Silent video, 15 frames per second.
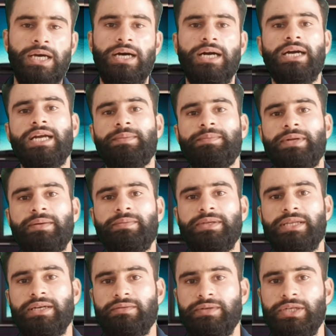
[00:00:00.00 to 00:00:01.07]
अगर आपने अभी
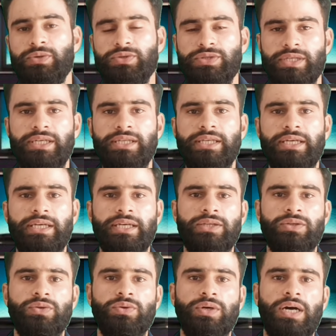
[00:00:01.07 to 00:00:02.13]
तक वीडियोस नहीं देखे
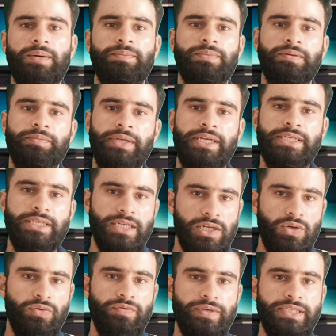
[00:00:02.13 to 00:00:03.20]
तो आप मेरे चैनल
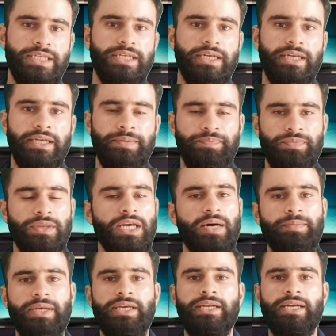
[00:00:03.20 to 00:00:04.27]
को विजिट करें
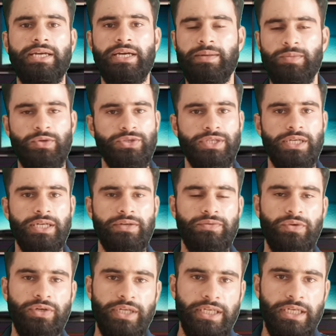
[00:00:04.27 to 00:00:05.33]
नाम यही रहेगा मोहसिन अली
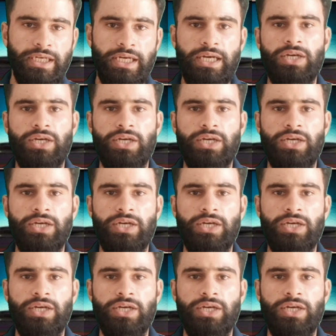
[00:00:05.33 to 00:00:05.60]
फोर्टीन